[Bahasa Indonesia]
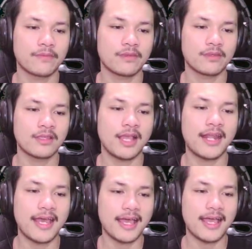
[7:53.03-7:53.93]

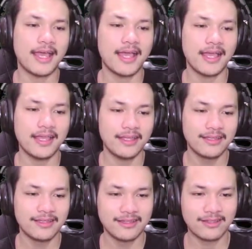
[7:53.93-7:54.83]
Dadah.
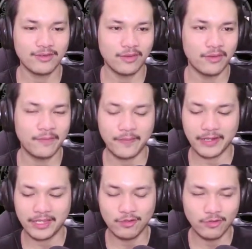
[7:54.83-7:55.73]
Gue
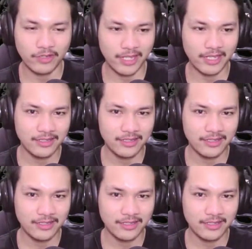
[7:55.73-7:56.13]
pergi dulu ya.